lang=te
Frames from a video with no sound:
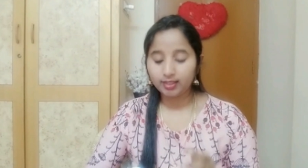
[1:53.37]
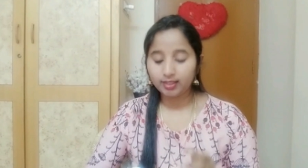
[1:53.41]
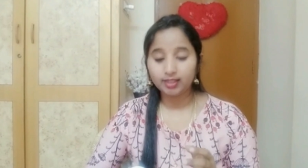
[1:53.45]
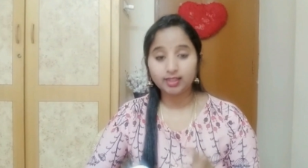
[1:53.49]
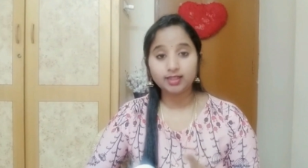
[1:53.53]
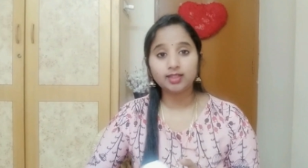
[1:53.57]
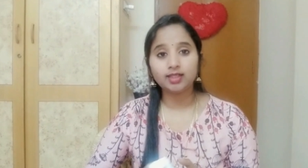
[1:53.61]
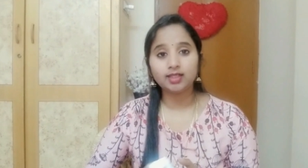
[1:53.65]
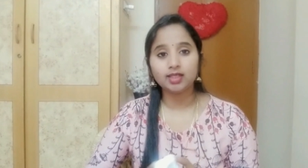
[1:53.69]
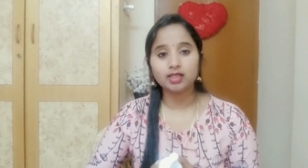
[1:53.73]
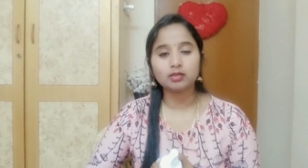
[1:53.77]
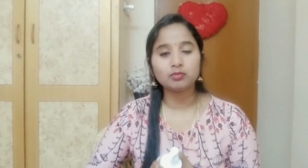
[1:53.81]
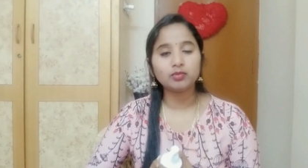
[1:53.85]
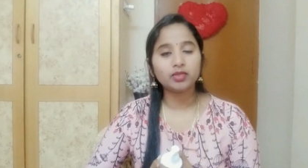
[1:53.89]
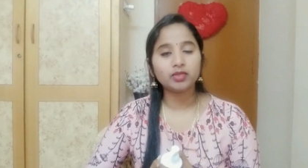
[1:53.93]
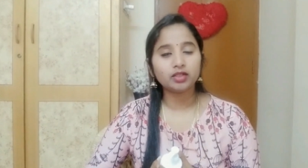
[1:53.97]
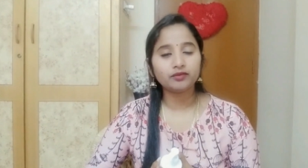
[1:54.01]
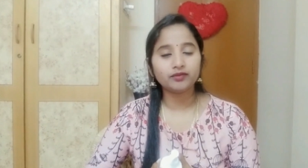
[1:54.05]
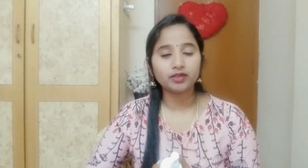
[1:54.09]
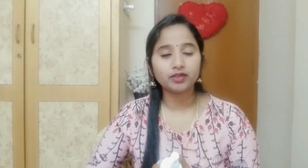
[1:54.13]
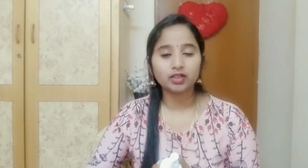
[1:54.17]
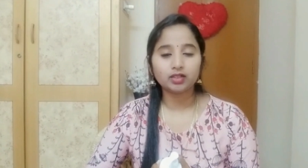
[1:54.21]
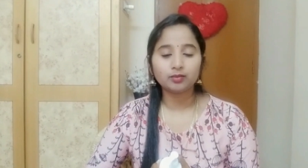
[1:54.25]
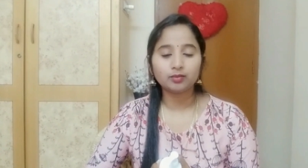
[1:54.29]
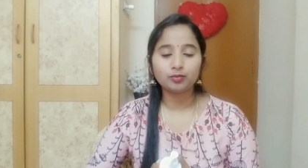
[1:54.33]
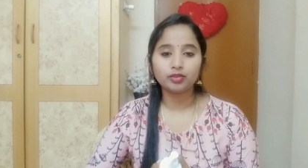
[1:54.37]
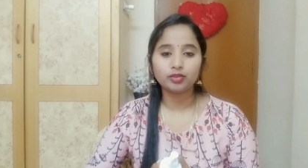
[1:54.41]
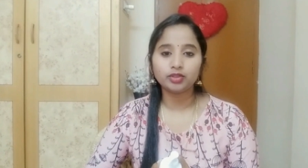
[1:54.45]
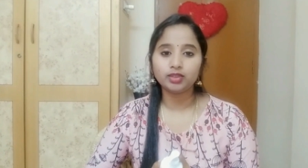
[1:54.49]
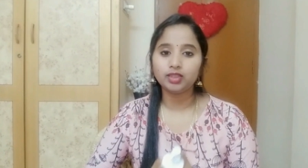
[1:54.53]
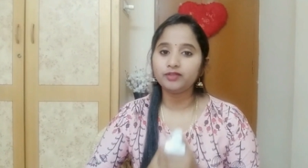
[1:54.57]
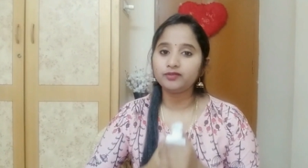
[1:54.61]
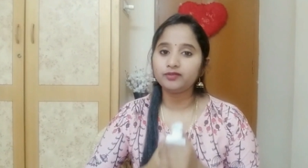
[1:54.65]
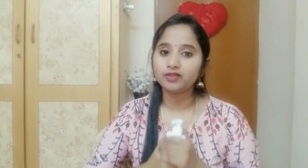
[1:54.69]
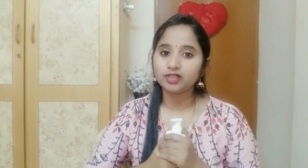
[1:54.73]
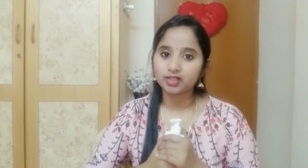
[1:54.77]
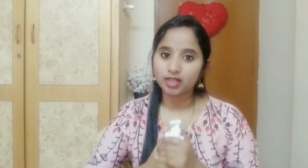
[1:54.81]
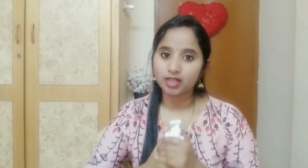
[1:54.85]
ఇన్ కేస్ మీరు వినకపోతే
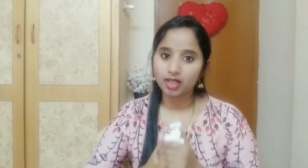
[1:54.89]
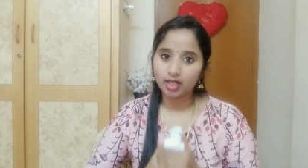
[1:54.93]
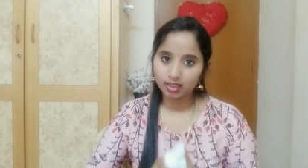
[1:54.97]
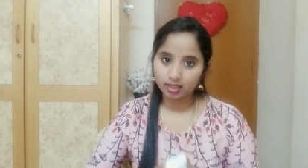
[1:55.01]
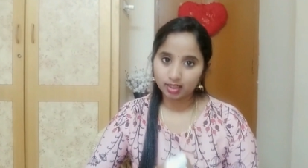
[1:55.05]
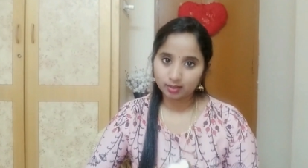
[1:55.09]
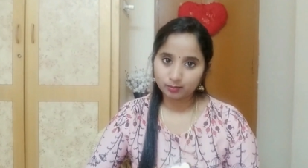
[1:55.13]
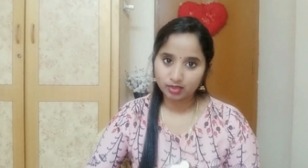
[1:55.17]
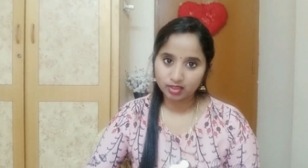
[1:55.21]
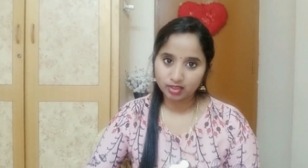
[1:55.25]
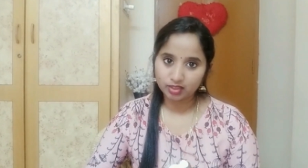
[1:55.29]
ఇవి చాలా